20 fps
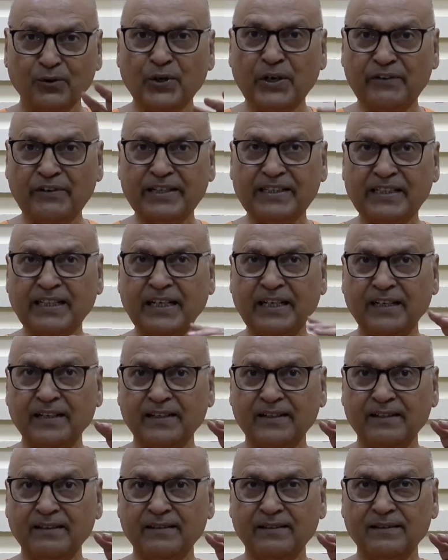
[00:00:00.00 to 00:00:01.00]
कोई व्यक्ति
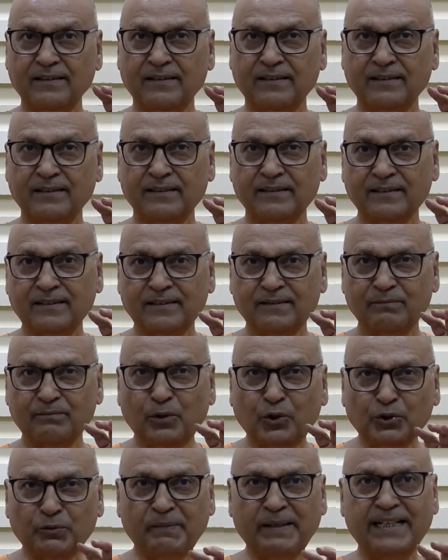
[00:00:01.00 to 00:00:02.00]

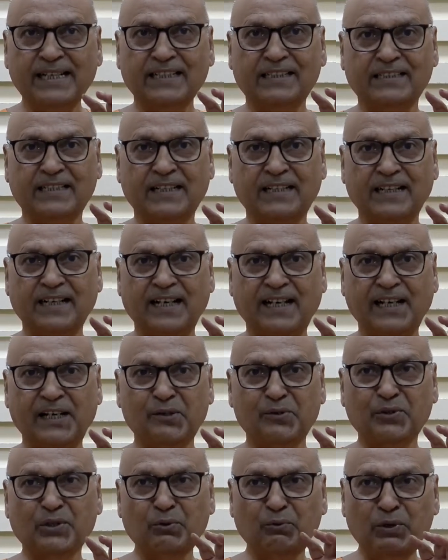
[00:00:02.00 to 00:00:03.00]
बहुत मेहनत कर रहा
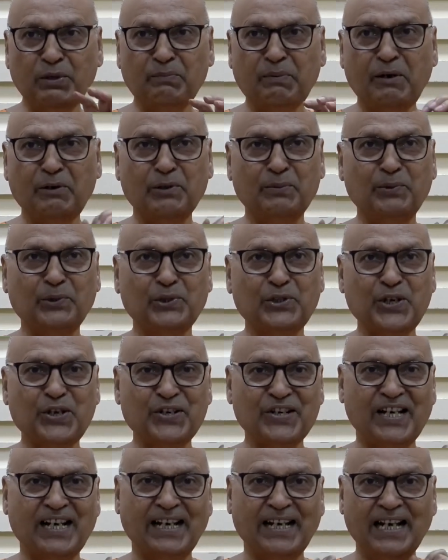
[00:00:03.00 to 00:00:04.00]
है उसको विल पावर बहुत
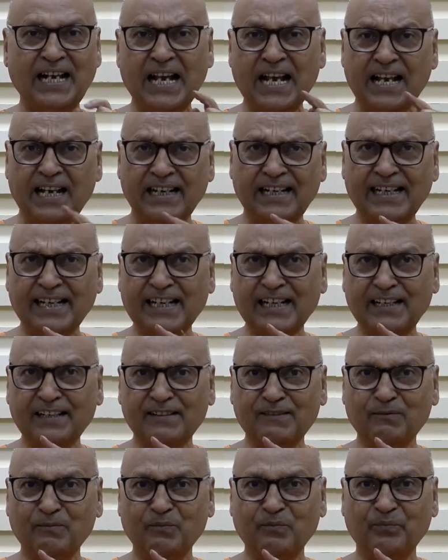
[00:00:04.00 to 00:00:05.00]
अच्छा है लेकिन
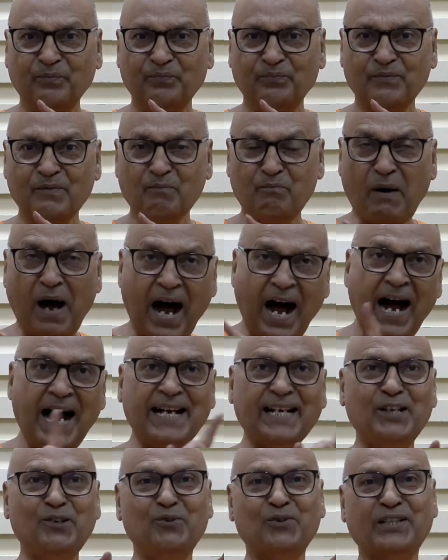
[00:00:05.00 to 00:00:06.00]

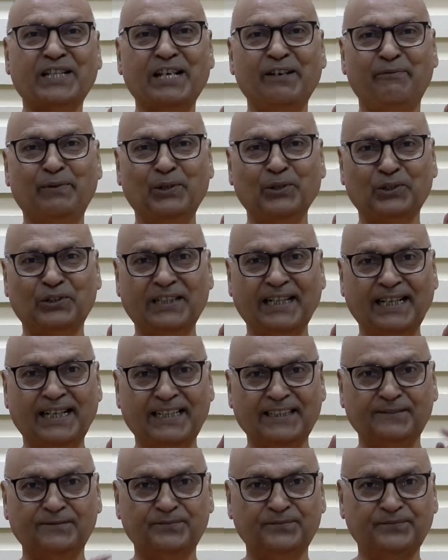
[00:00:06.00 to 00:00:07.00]
भाग्य उसके विरुद्ध
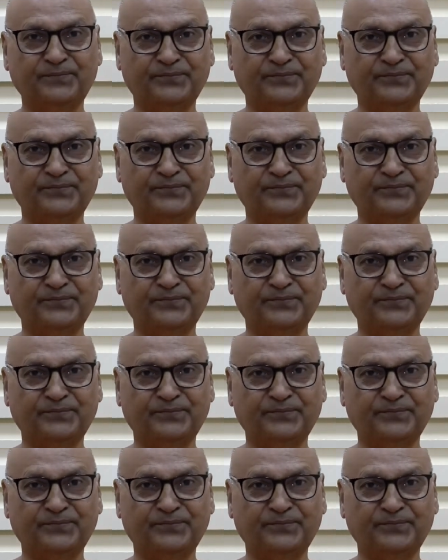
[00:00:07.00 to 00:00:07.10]
है